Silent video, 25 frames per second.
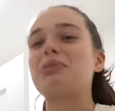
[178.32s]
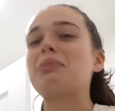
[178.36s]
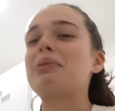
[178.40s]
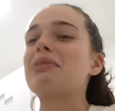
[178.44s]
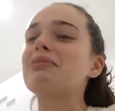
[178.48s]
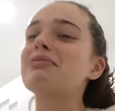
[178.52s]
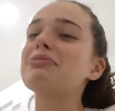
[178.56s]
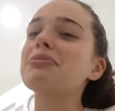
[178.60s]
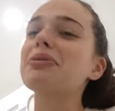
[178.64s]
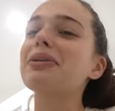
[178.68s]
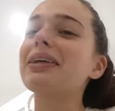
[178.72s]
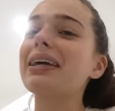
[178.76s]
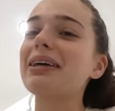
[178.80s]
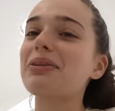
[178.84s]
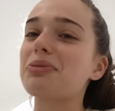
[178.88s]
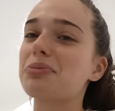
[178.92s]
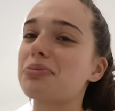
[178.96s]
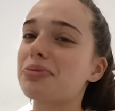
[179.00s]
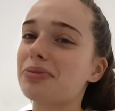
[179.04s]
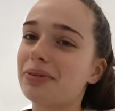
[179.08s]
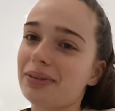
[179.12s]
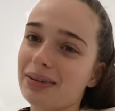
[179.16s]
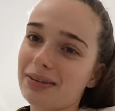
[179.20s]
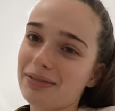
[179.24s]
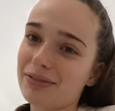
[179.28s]
vais pas vous montrer non
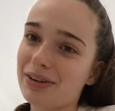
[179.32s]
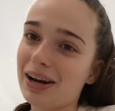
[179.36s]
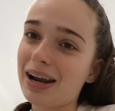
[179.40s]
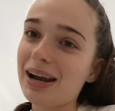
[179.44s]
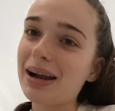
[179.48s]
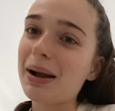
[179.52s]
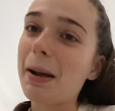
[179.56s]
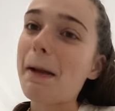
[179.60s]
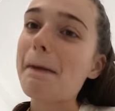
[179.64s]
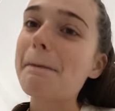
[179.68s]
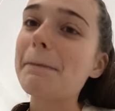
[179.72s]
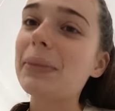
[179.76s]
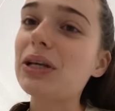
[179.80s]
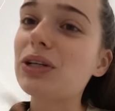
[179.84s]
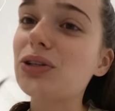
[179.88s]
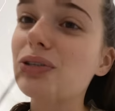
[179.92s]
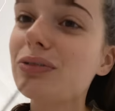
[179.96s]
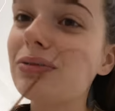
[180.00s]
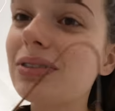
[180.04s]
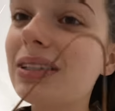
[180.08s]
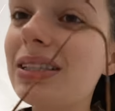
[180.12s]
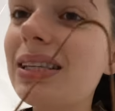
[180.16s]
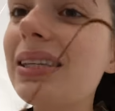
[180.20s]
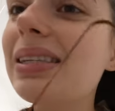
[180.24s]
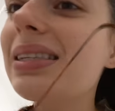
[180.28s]
plus, hein, voilà. Mais je vous
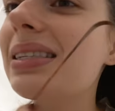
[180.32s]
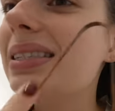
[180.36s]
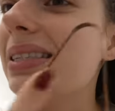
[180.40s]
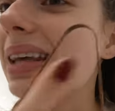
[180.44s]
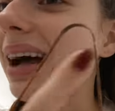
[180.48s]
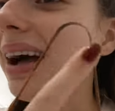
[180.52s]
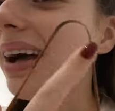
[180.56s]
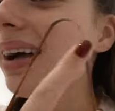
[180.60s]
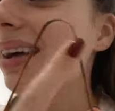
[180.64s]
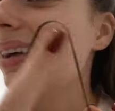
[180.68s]
le dis, ça,